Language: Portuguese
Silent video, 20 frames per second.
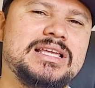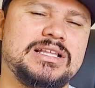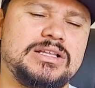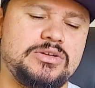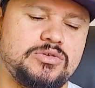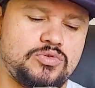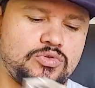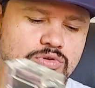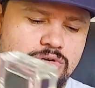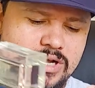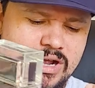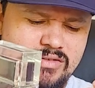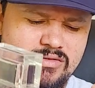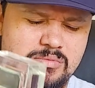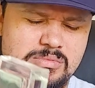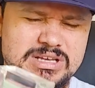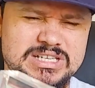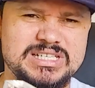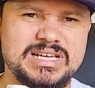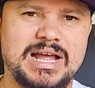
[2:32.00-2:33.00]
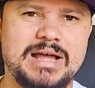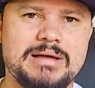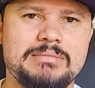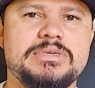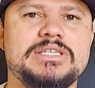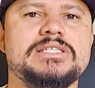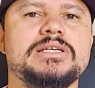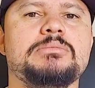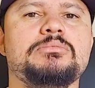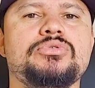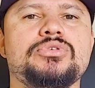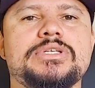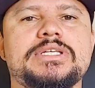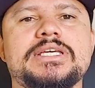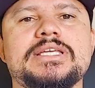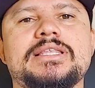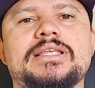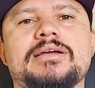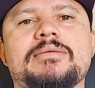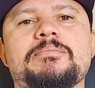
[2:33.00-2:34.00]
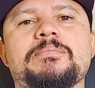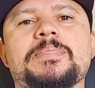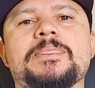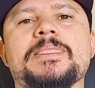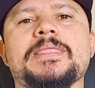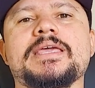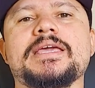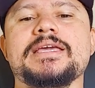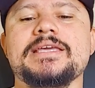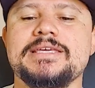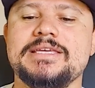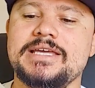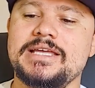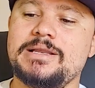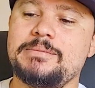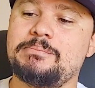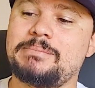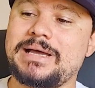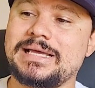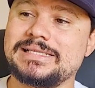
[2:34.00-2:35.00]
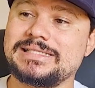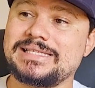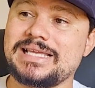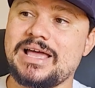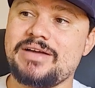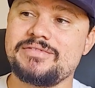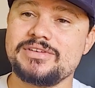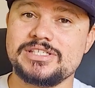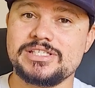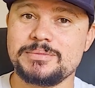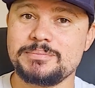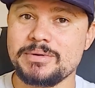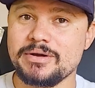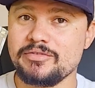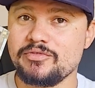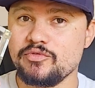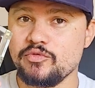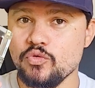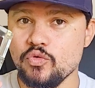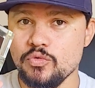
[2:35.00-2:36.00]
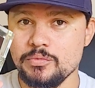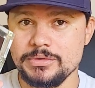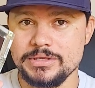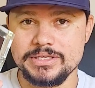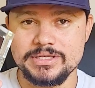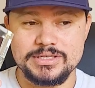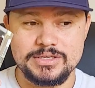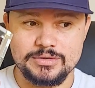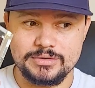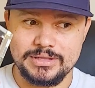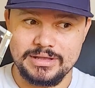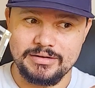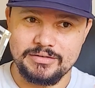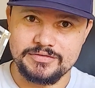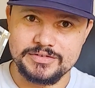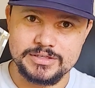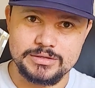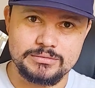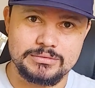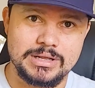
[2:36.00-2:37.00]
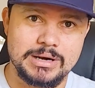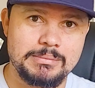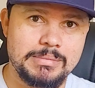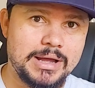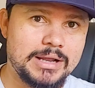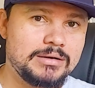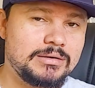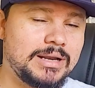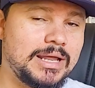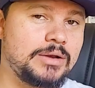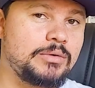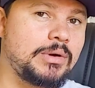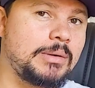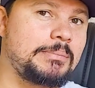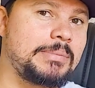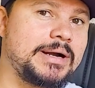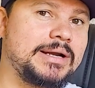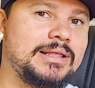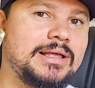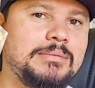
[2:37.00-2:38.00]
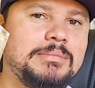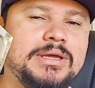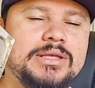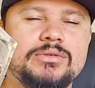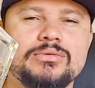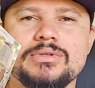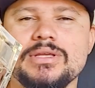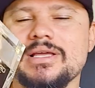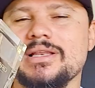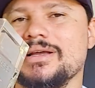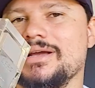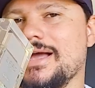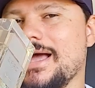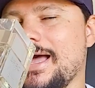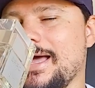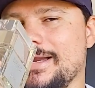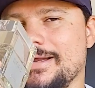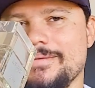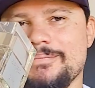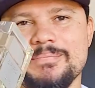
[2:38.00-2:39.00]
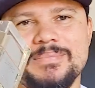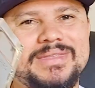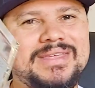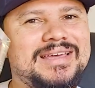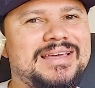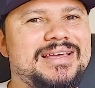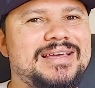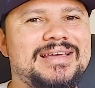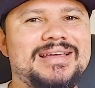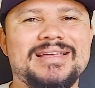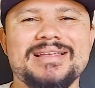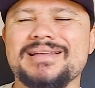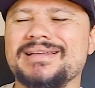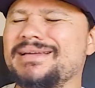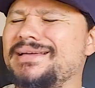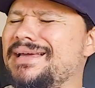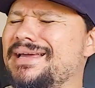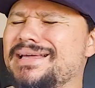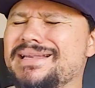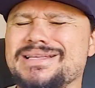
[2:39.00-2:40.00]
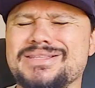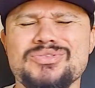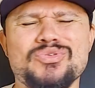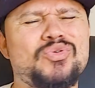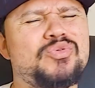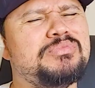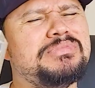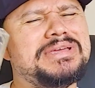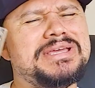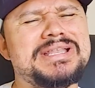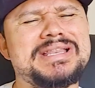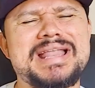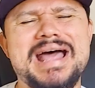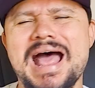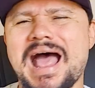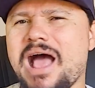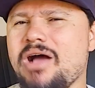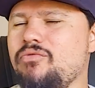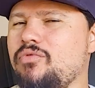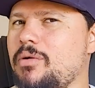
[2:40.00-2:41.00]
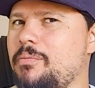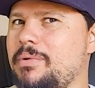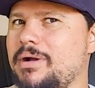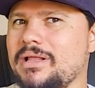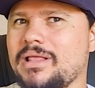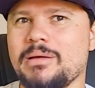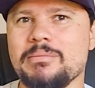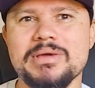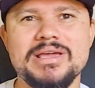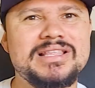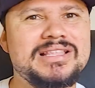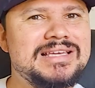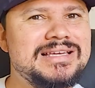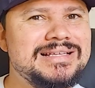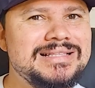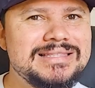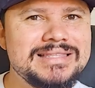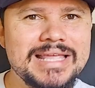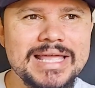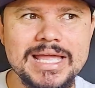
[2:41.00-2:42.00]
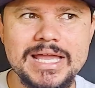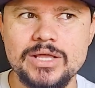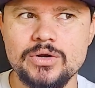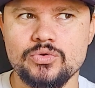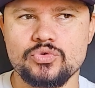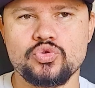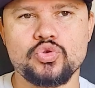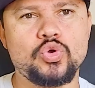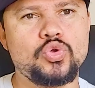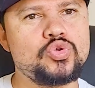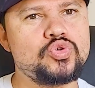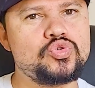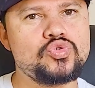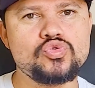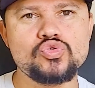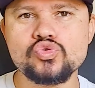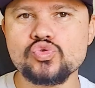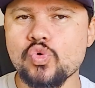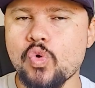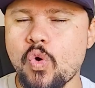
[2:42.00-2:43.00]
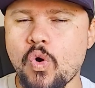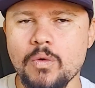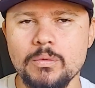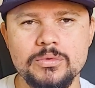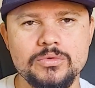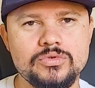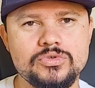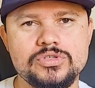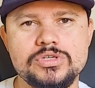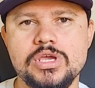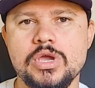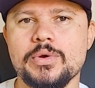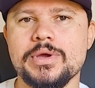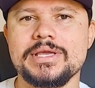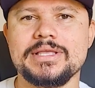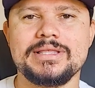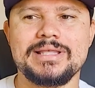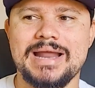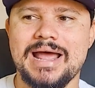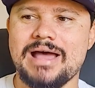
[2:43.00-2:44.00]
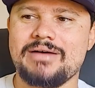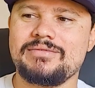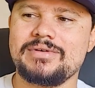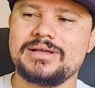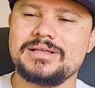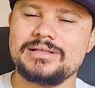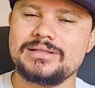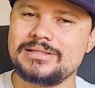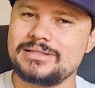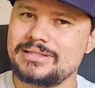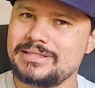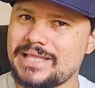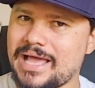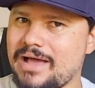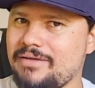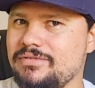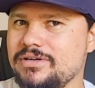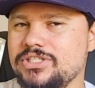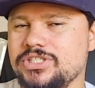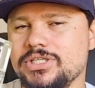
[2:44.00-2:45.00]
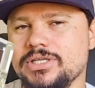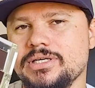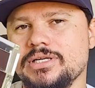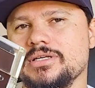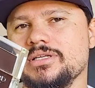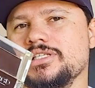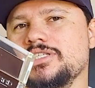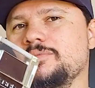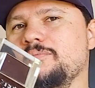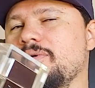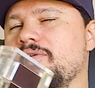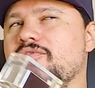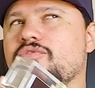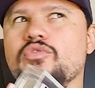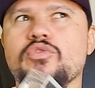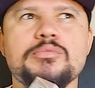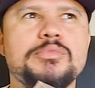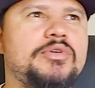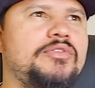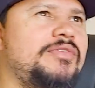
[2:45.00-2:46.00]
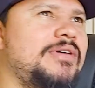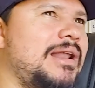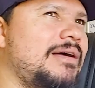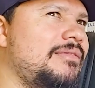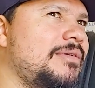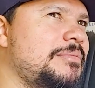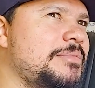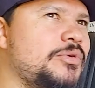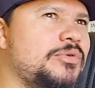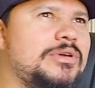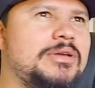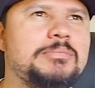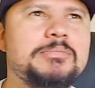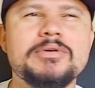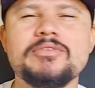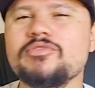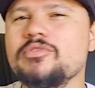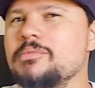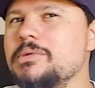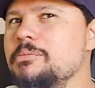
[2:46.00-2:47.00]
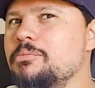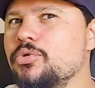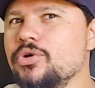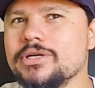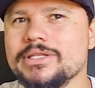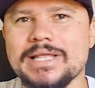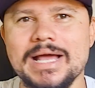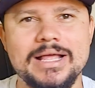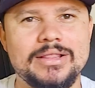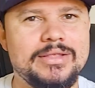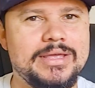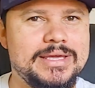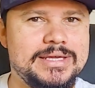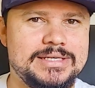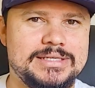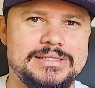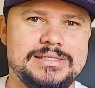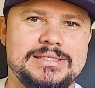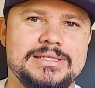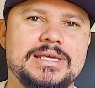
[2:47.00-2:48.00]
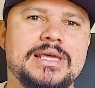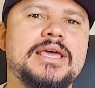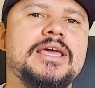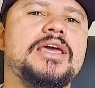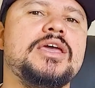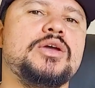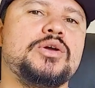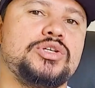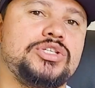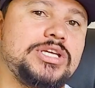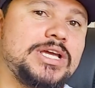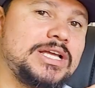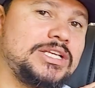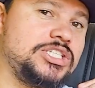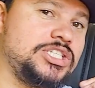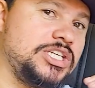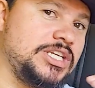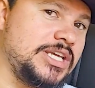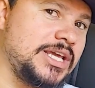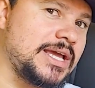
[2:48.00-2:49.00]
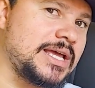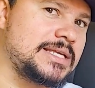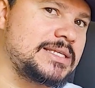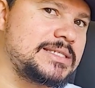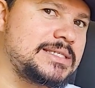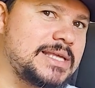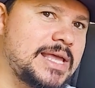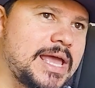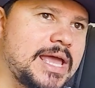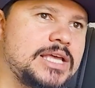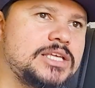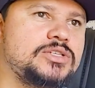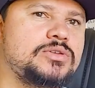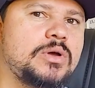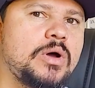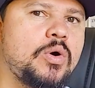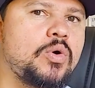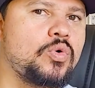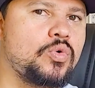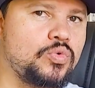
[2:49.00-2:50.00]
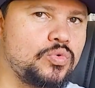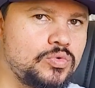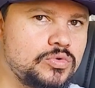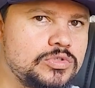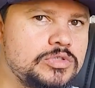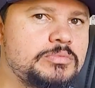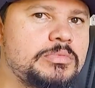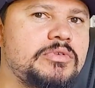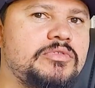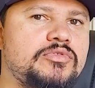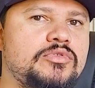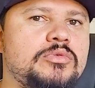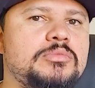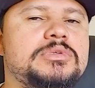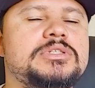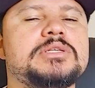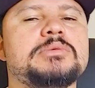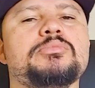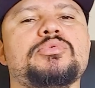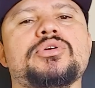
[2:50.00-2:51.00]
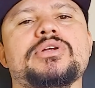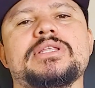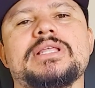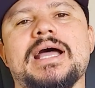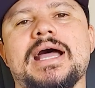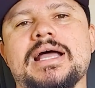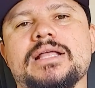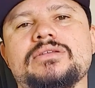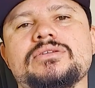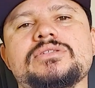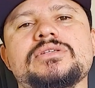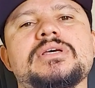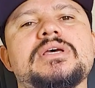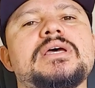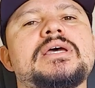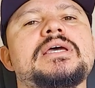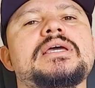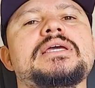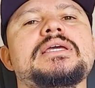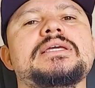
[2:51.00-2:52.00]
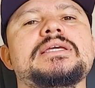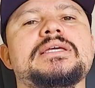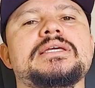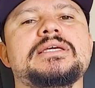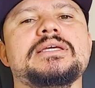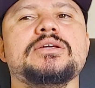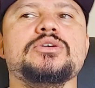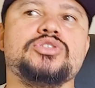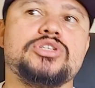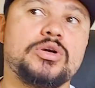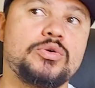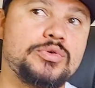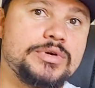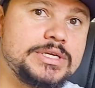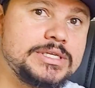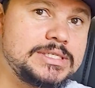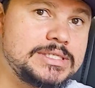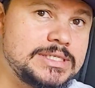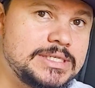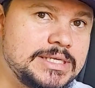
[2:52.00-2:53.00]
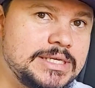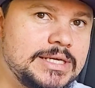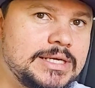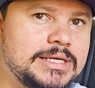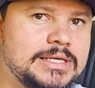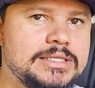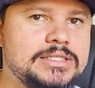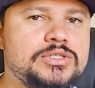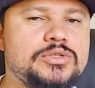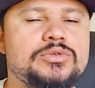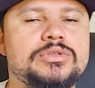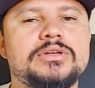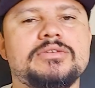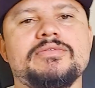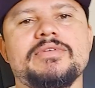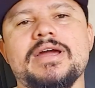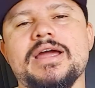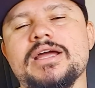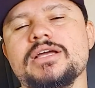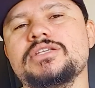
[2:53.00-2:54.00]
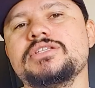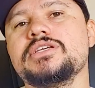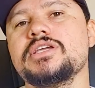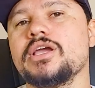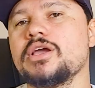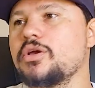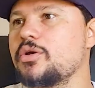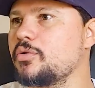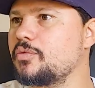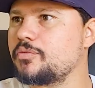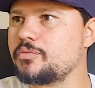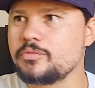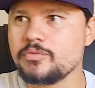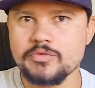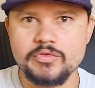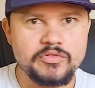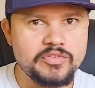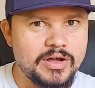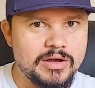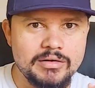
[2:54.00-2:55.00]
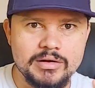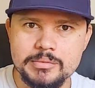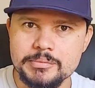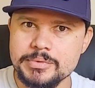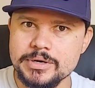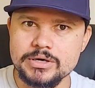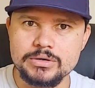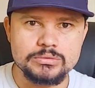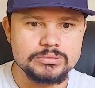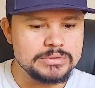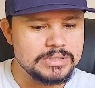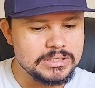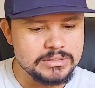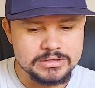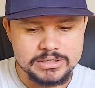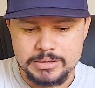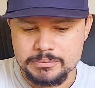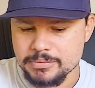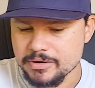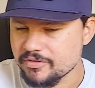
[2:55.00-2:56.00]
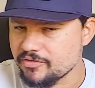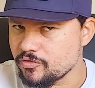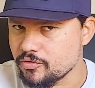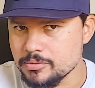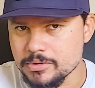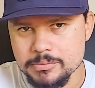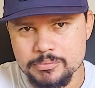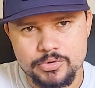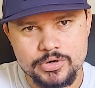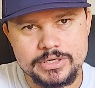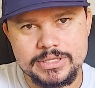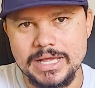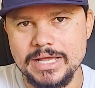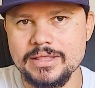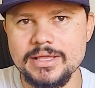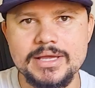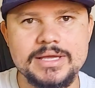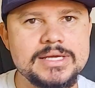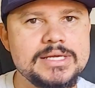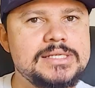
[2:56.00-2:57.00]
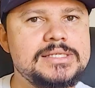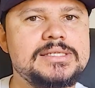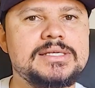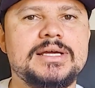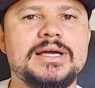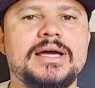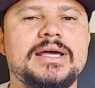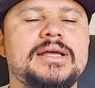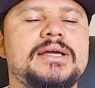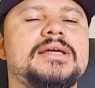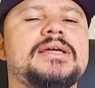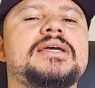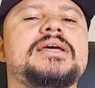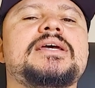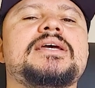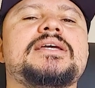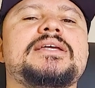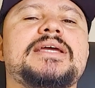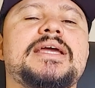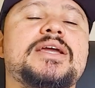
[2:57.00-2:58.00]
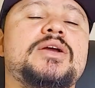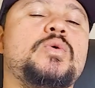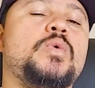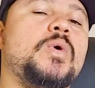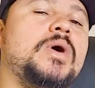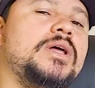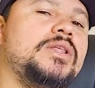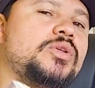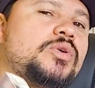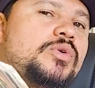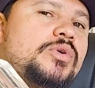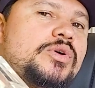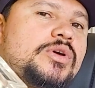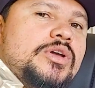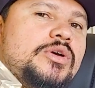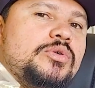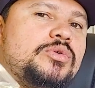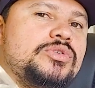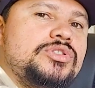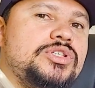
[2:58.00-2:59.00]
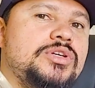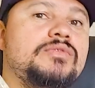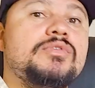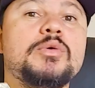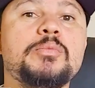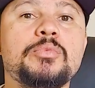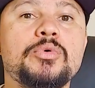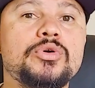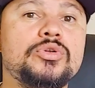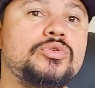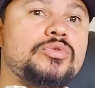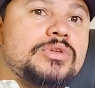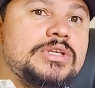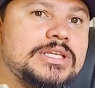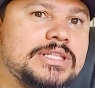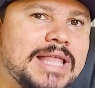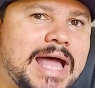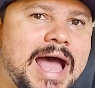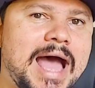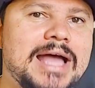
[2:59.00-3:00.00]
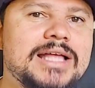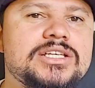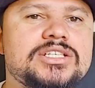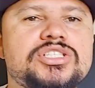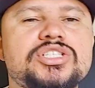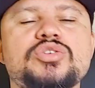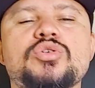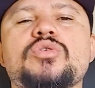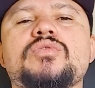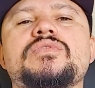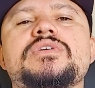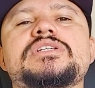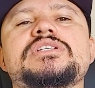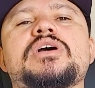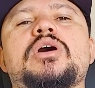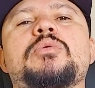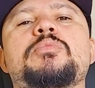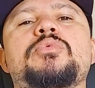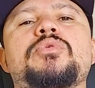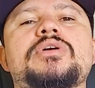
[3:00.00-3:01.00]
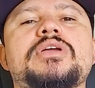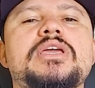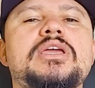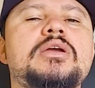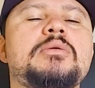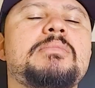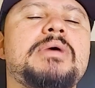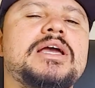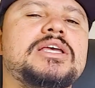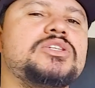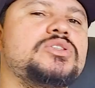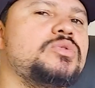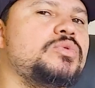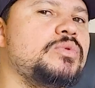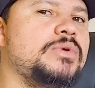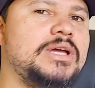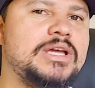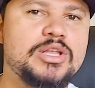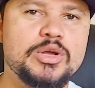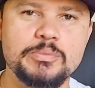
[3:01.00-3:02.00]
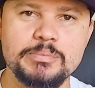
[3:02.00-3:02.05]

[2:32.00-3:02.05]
ele colocava umas camisas bonitas e ele passava esse perfume. E eu tava fazendo um trabalho lá no apartamento dele, cara. Ele dominava o apartamento inteiro, todos os cômodos que eu entrava tava cheirando esse perfume. E eu falava, meu, que perfume importado é esse? eu já tinha acesso a alguns perfumes importados e eu já conhecia esse universo e eu, eu ficava me perguntando que perfume importado é esse, cara. E aí quando eu tive a oportunidade de conversar um pouquinho mais com ele, eu